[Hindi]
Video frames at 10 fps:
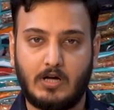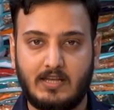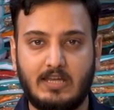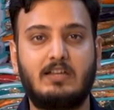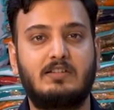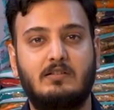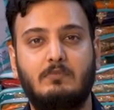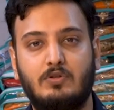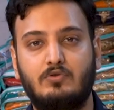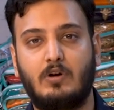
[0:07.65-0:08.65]
हर एक
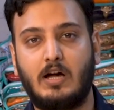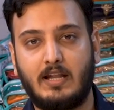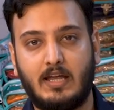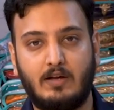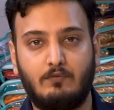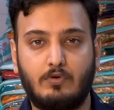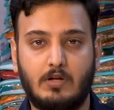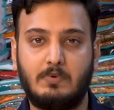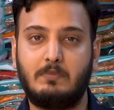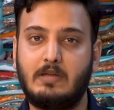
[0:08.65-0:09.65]
कस्टमर जो आ रहा है वो
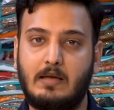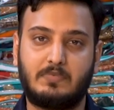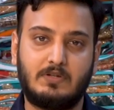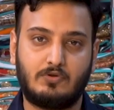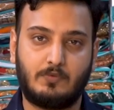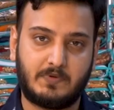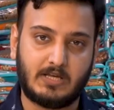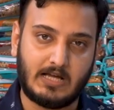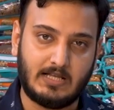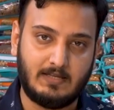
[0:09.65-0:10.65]
कभी भी आपकी शॉप से
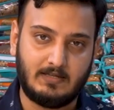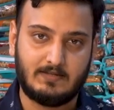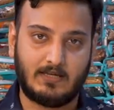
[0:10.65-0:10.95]
खाली नहीं